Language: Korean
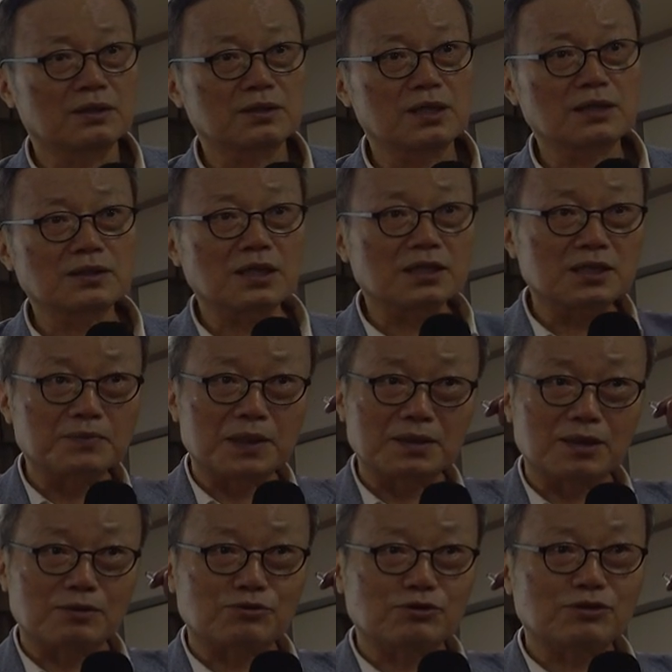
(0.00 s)

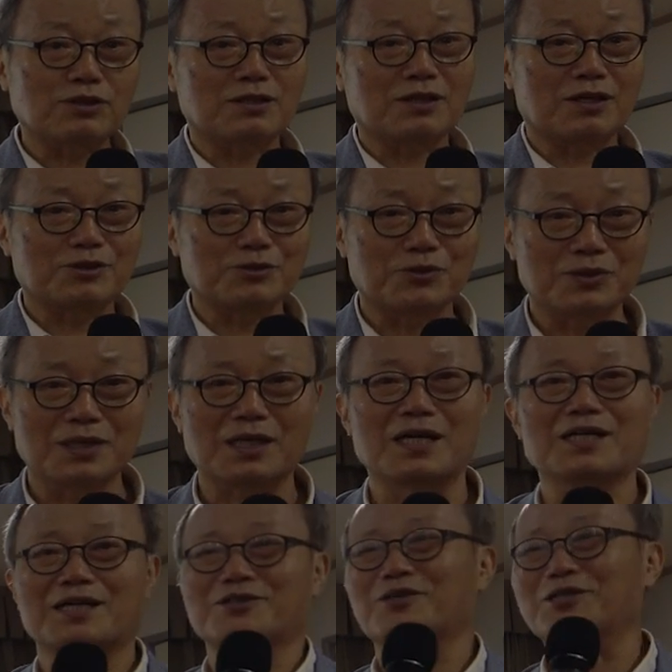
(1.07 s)
실장님한테 추천해가지고 이
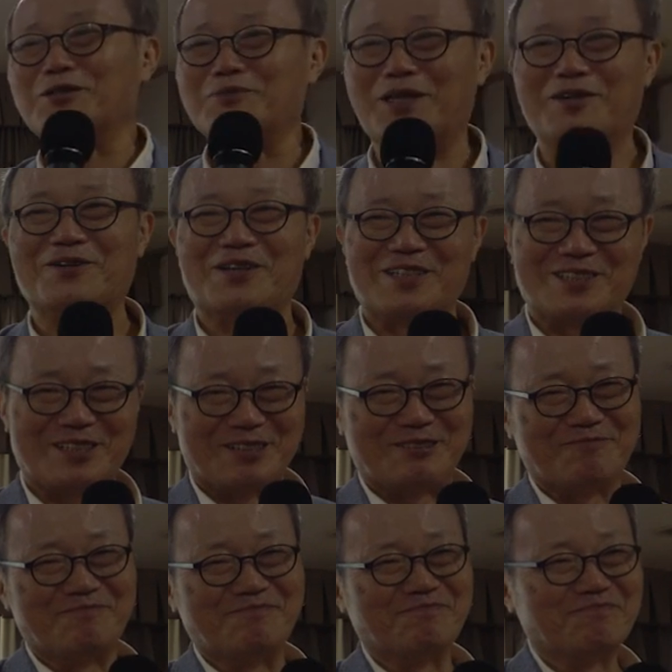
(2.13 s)
강의가 성립된 거였죠.
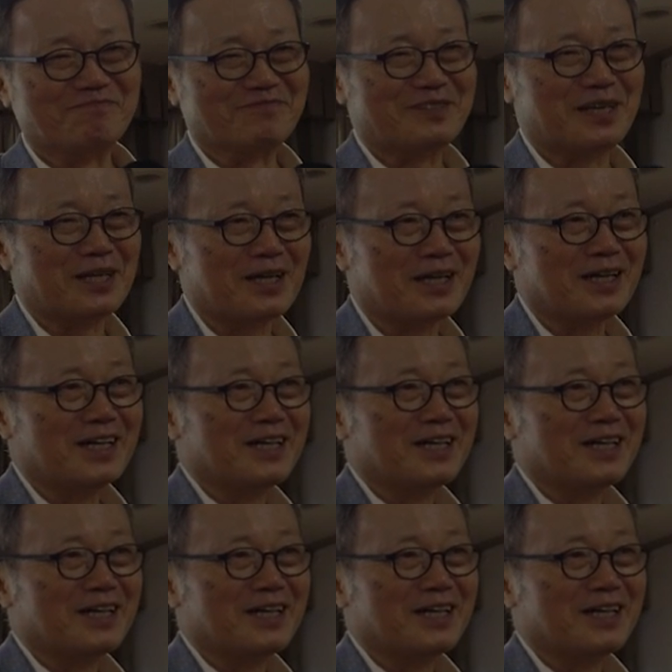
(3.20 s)
예.